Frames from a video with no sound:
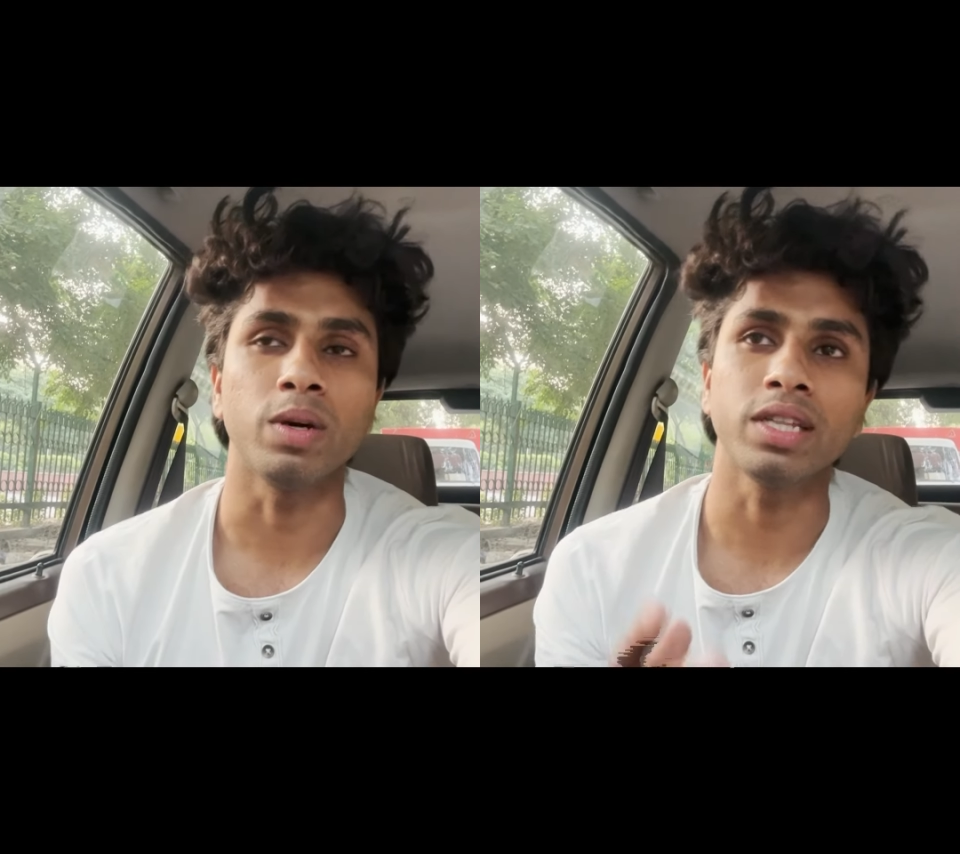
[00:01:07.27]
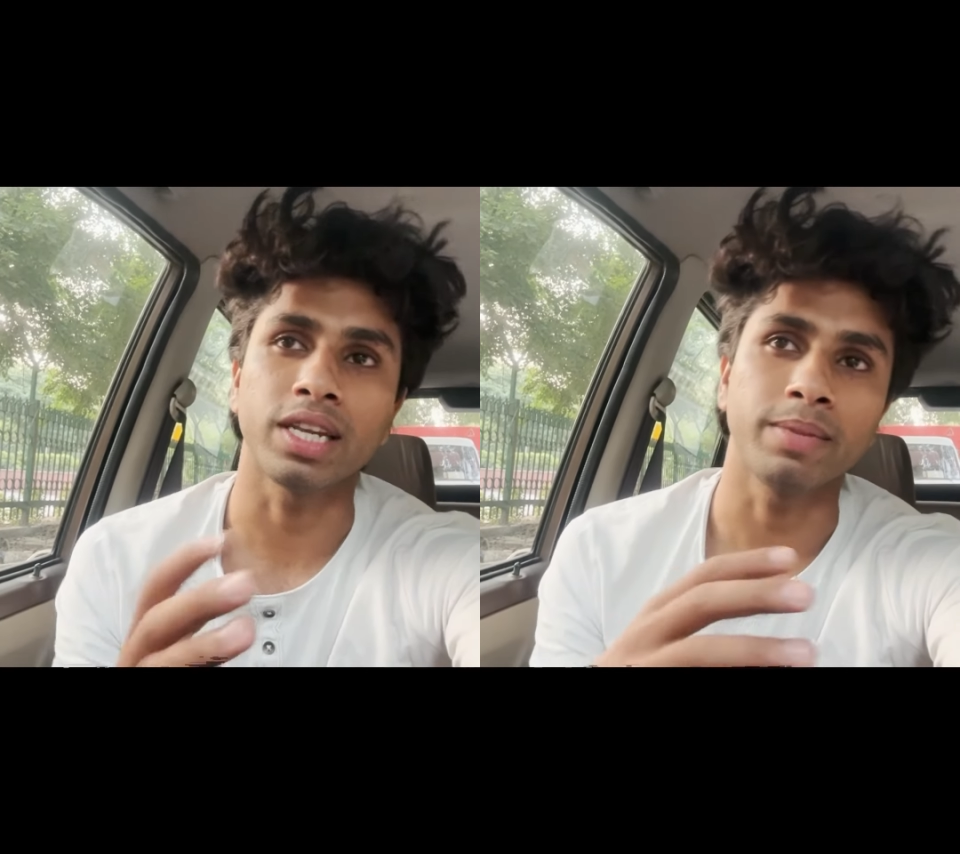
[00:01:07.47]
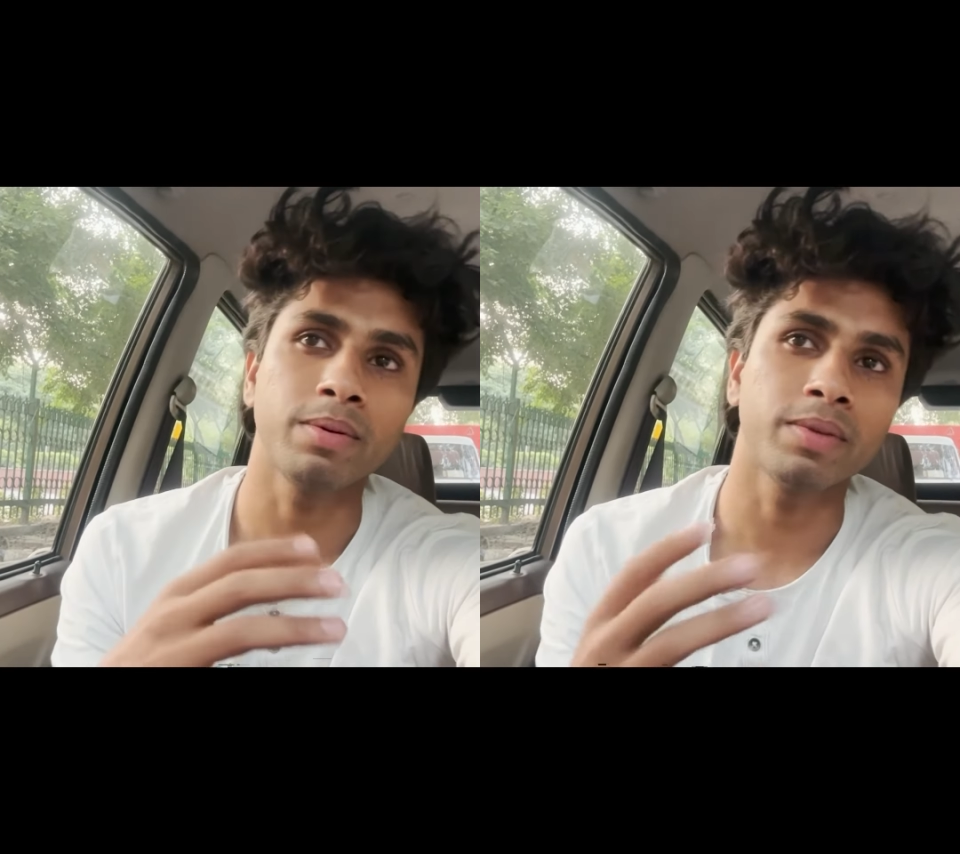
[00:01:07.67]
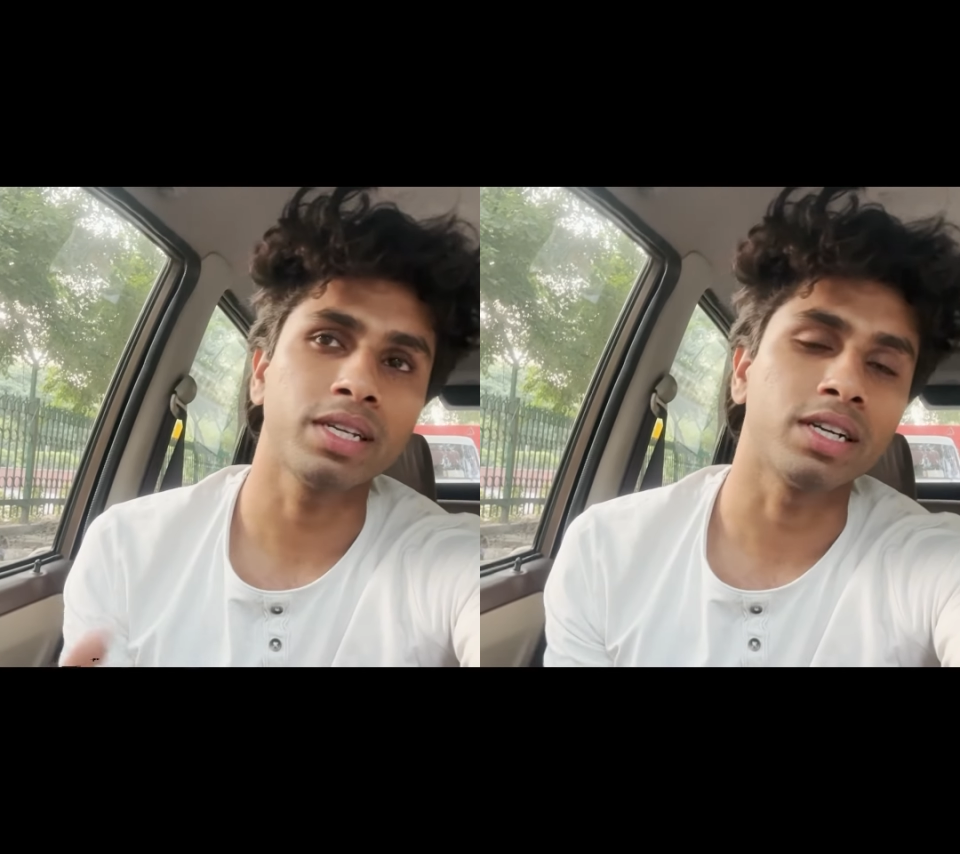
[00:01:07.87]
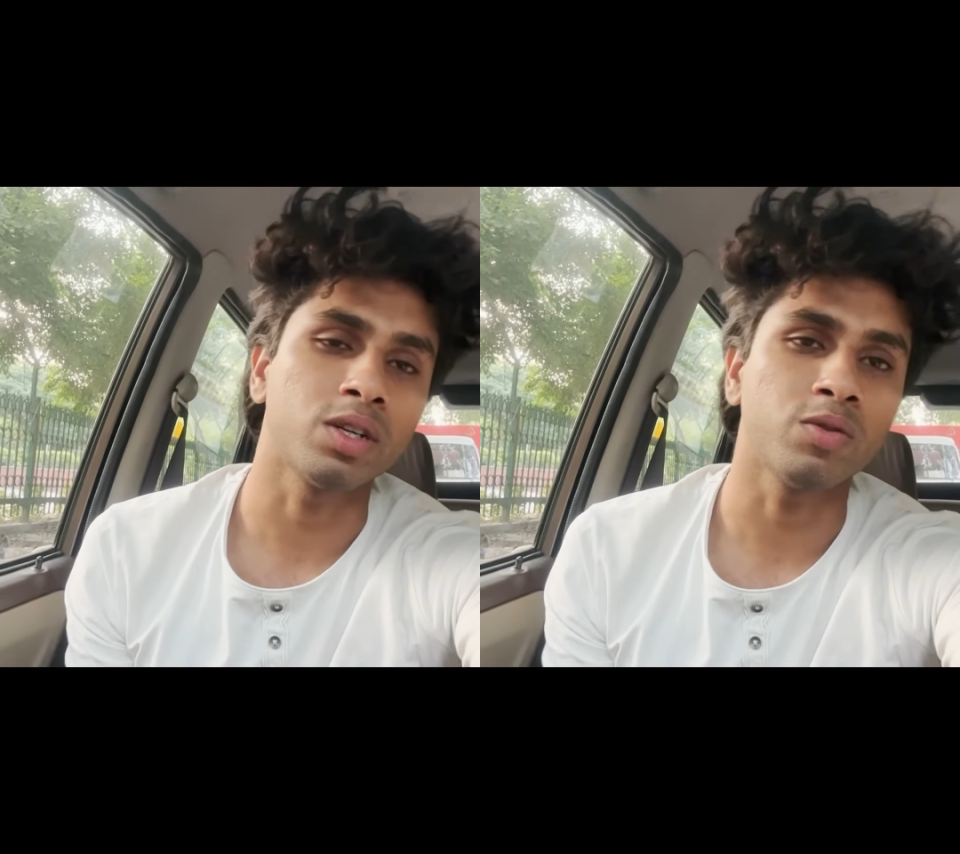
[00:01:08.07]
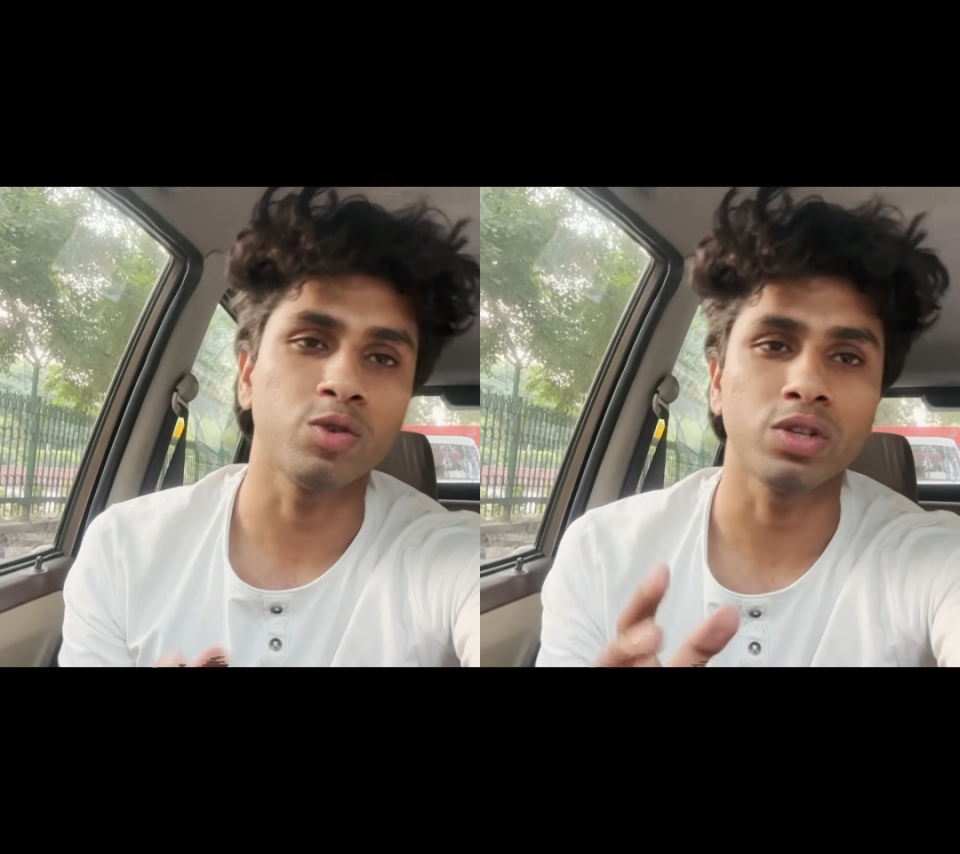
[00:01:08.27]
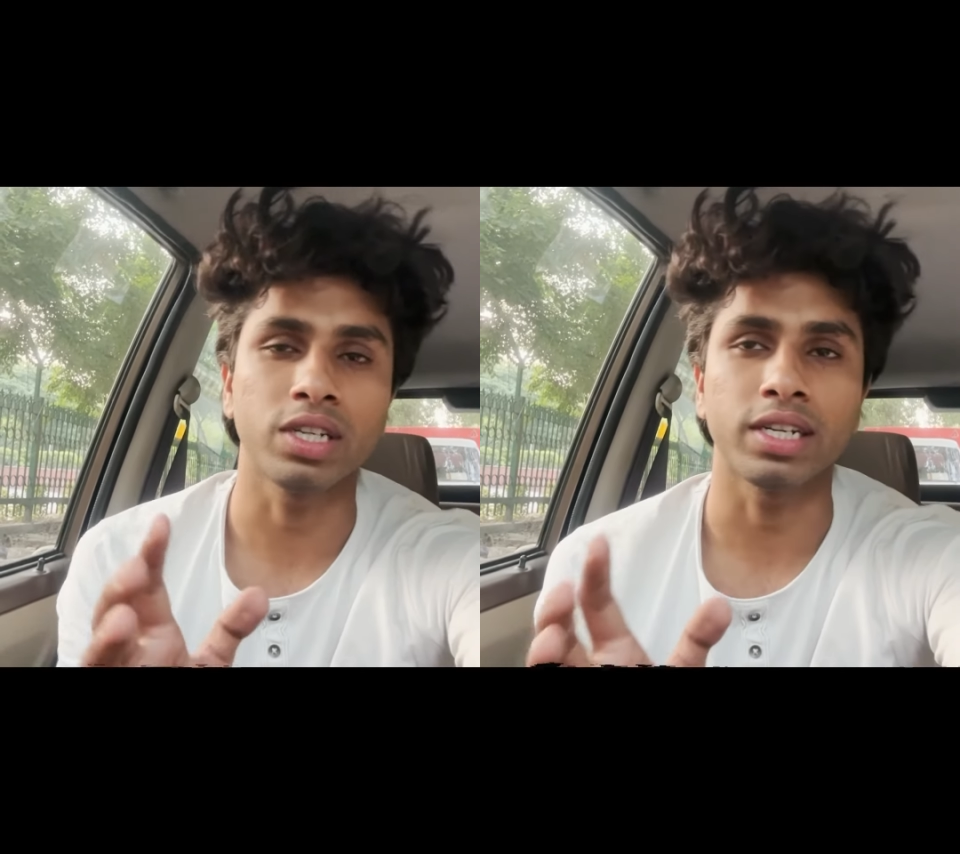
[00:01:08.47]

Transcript: भाई इतने भी मत गिर जाओ व्यूज़ के